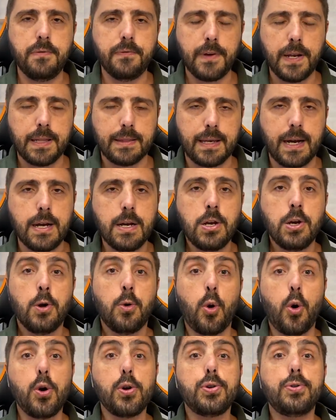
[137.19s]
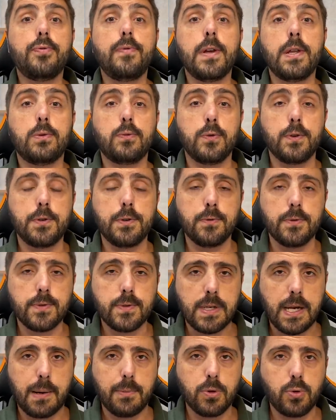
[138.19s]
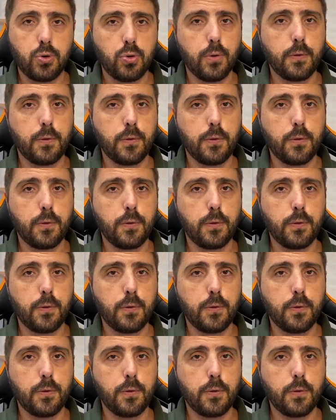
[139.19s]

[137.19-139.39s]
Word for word: enfrentar o Juventude no sábado,